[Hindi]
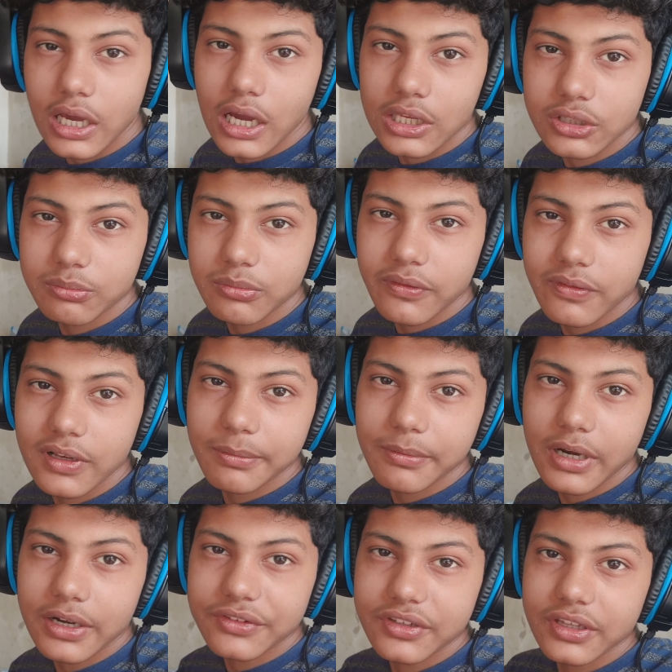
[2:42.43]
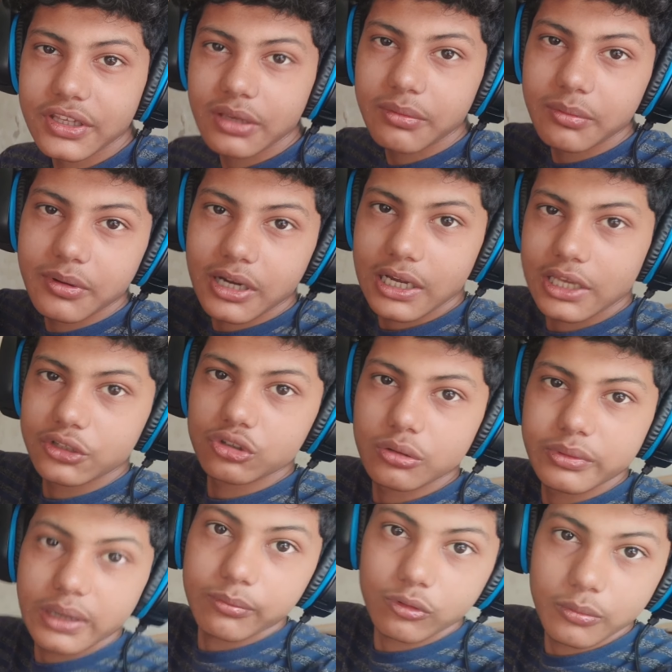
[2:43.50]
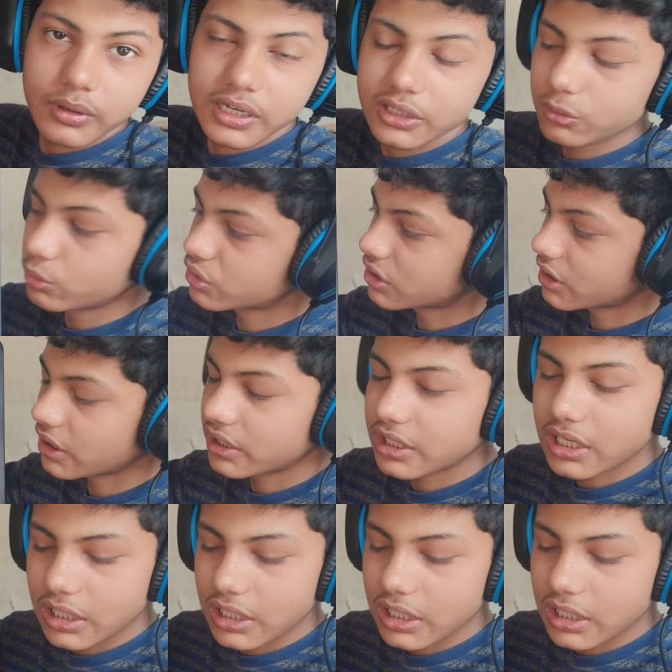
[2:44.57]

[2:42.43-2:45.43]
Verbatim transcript: एंड आज मैं फ्लिपकार्ट से ये भी मंगाया जो भी आपको मैंने यूज़ करके